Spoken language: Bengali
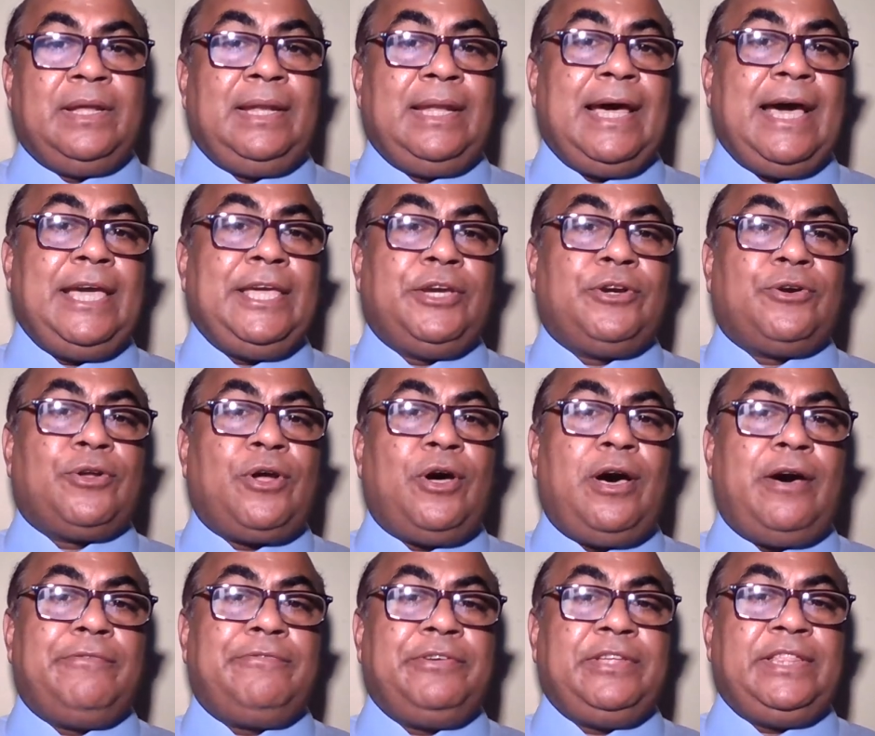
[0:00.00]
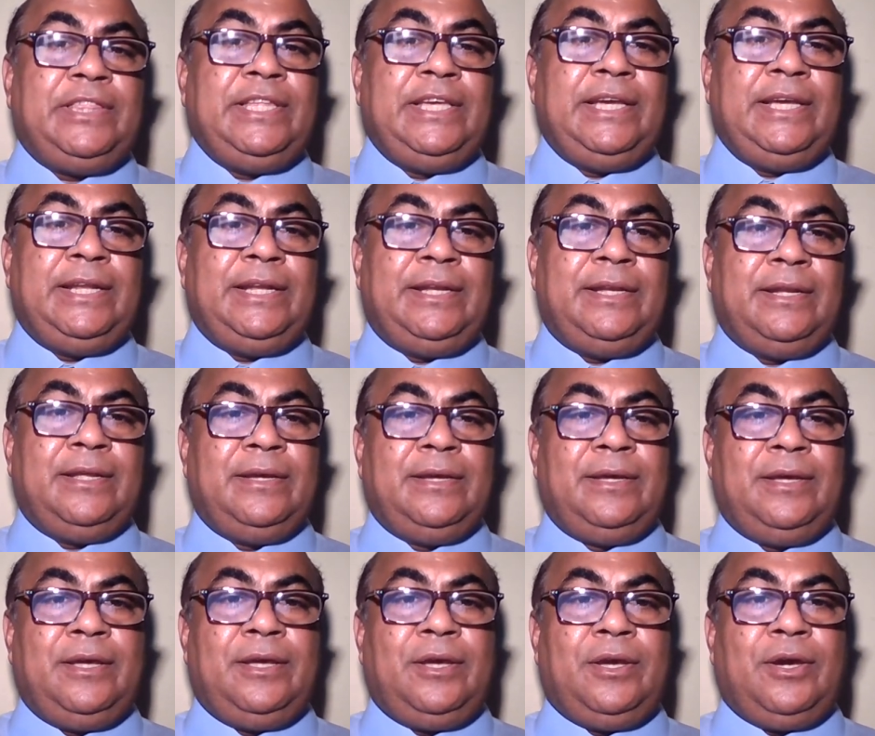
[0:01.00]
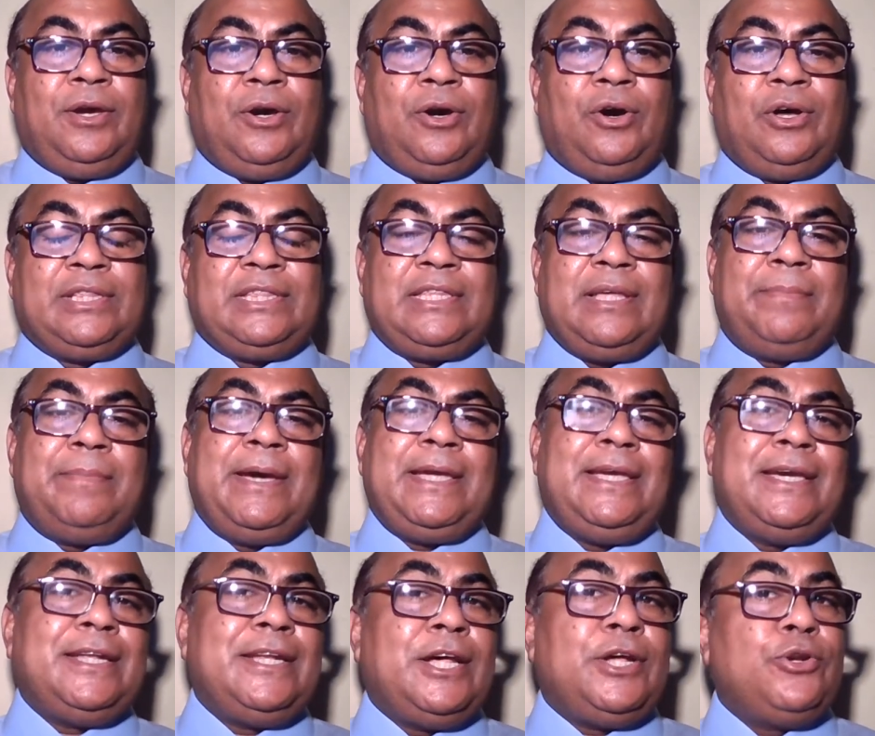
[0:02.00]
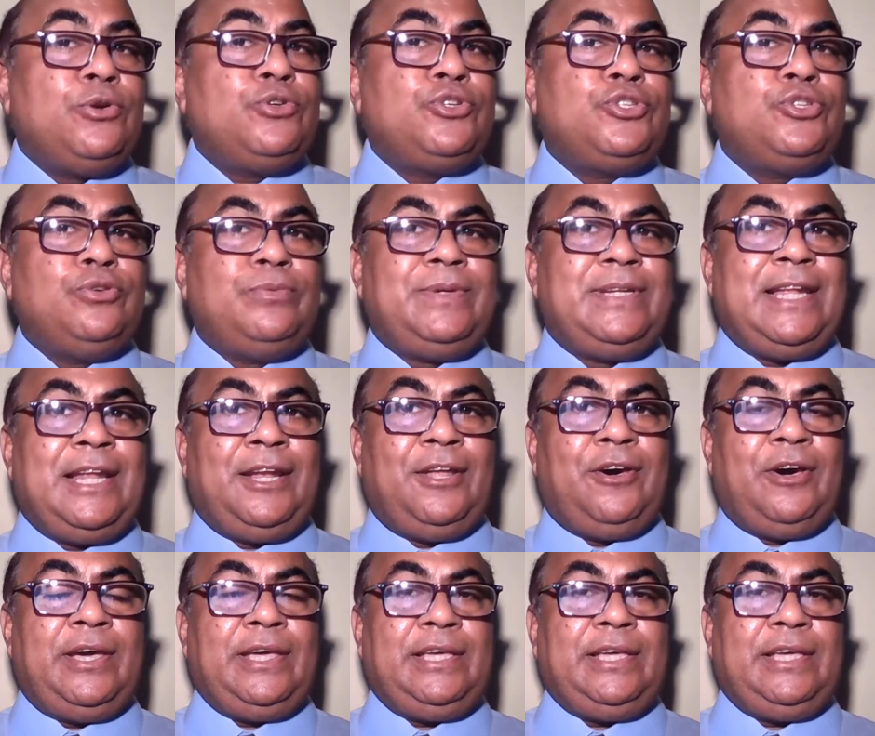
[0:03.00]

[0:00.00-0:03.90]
লাইক্র অফিদ্দিন কত্তাবাইয়ানা রুস্তু মিনাল